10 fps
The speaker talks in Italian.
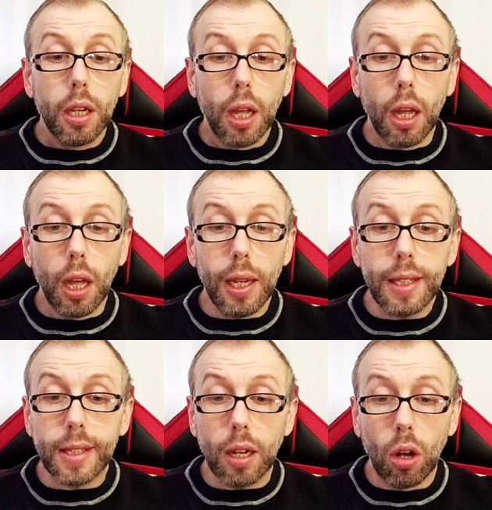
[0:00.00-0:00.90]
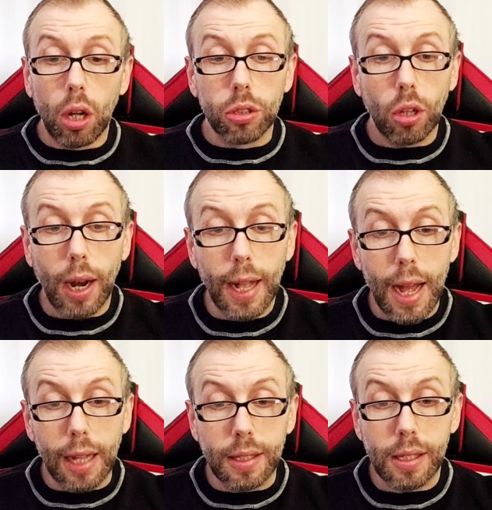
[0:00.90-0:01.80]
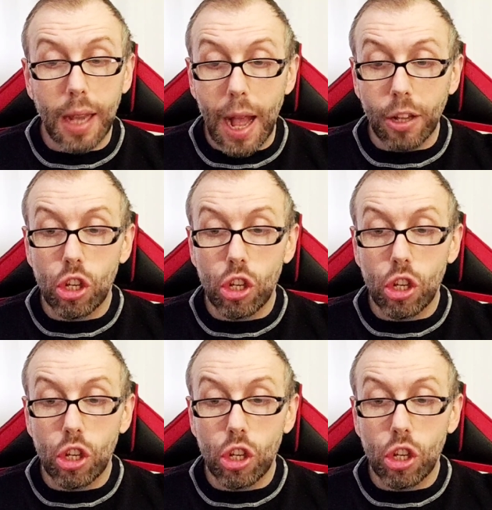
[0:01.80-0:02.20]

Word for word: Eh, il secondo, ragazzi, è